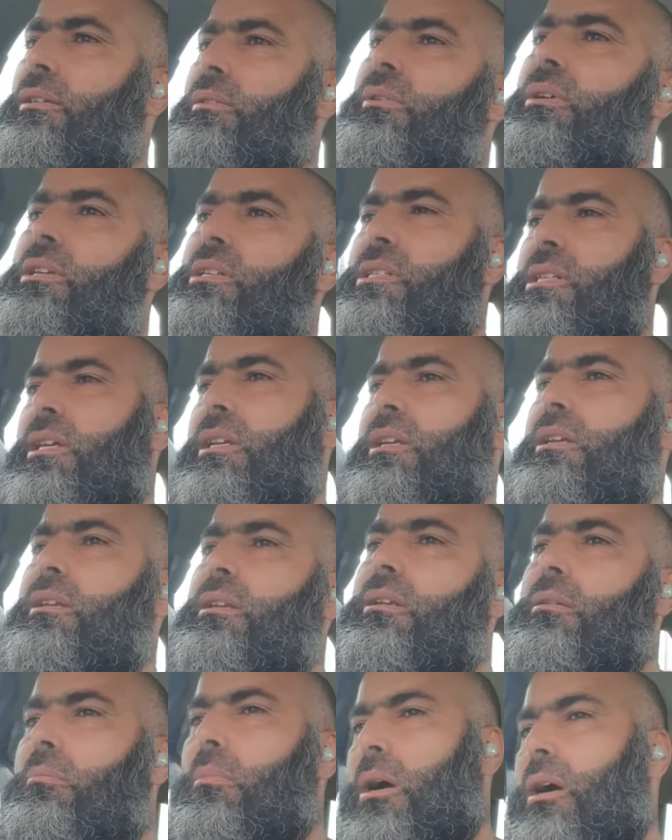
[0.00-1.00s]
ولسان
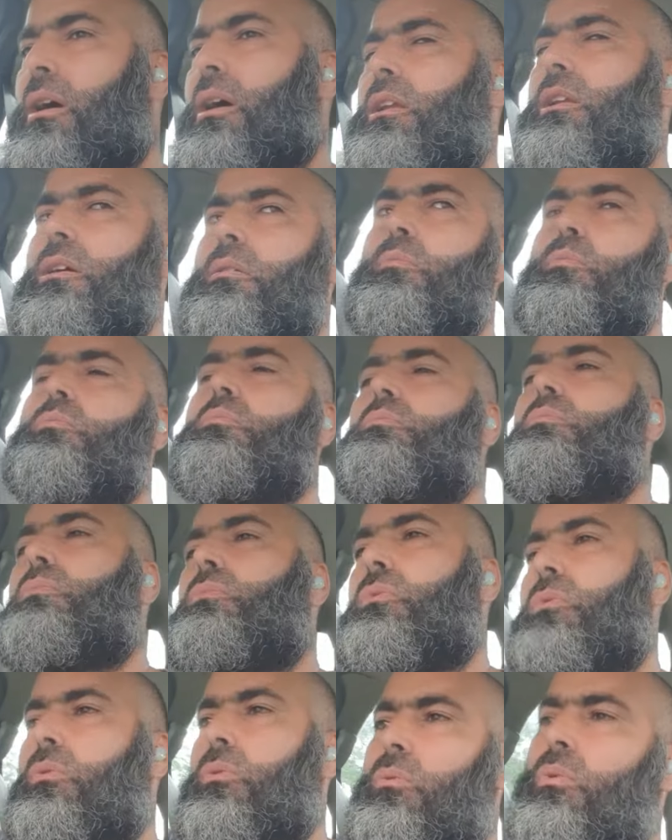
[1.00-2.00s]
مقالهم
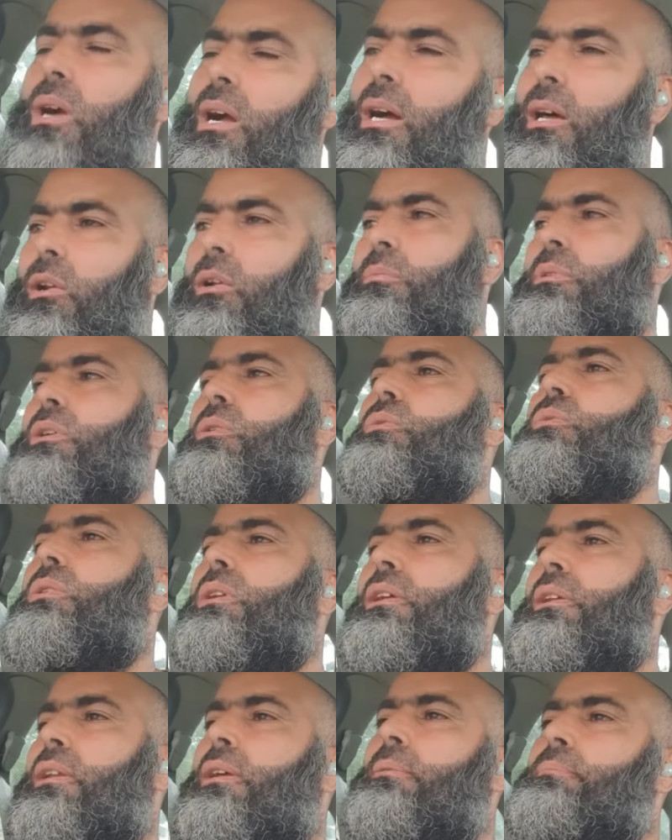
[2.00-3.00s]
وحالهم
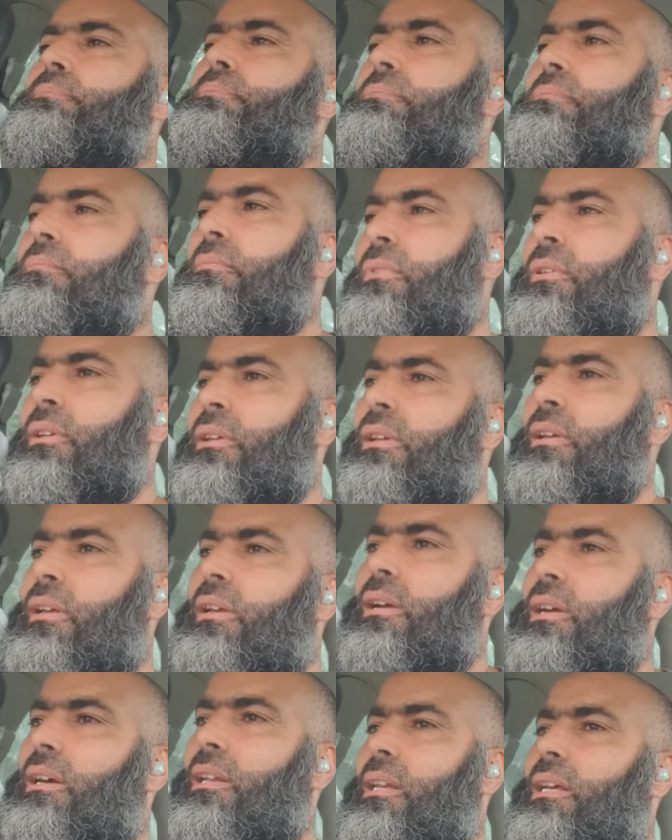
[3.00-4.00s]
يقول أن
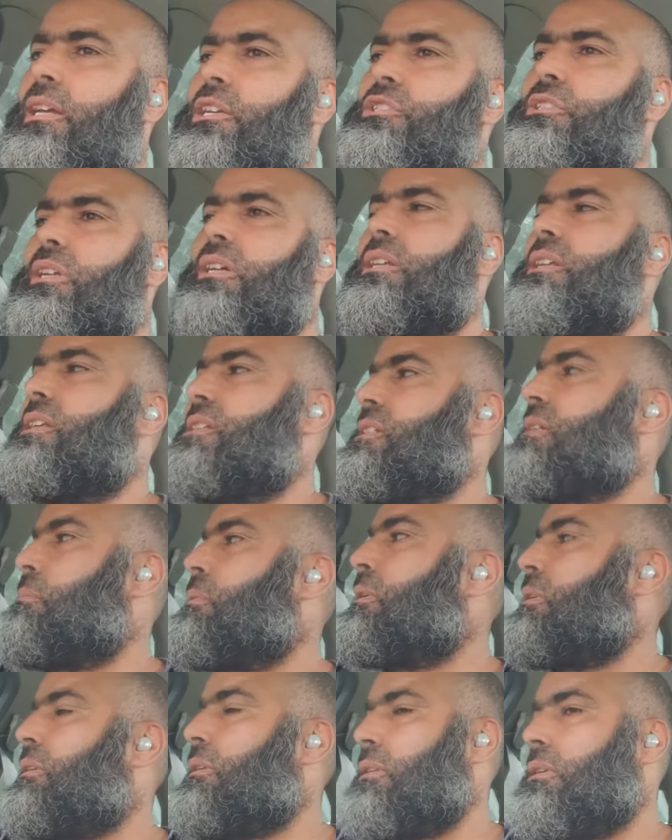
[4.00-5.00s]
الله يجري عليه
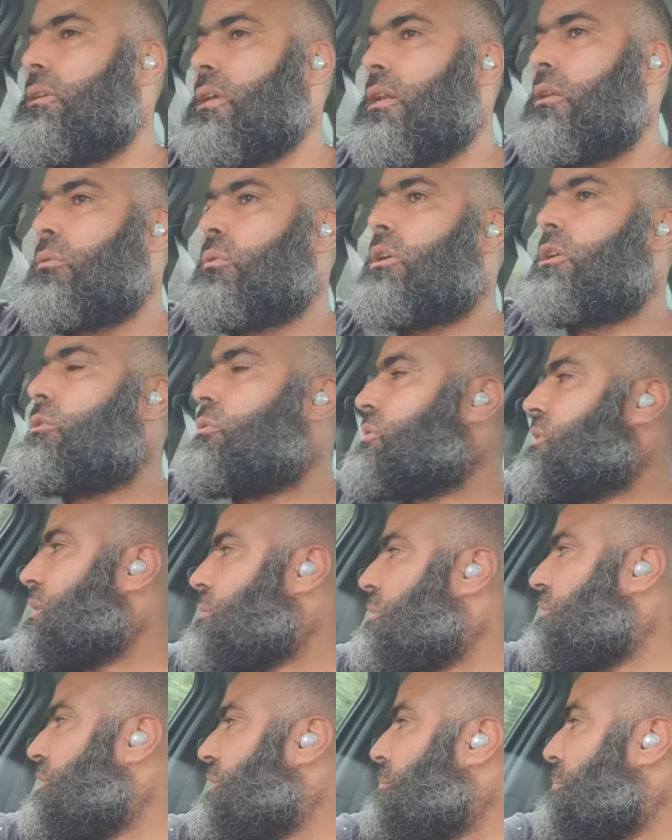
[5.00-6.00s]
الزمان لأنه قالوا
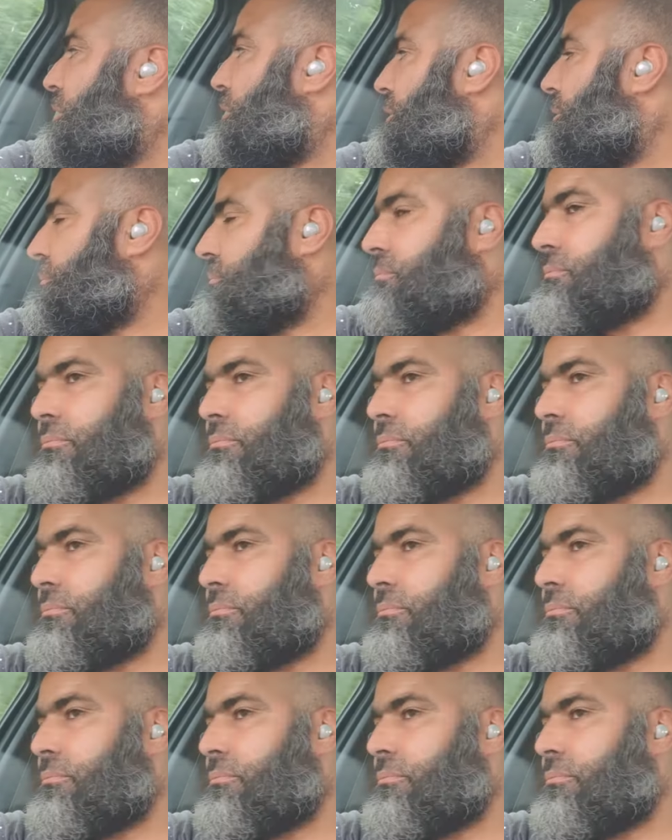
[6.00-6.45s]
استوى في الماضي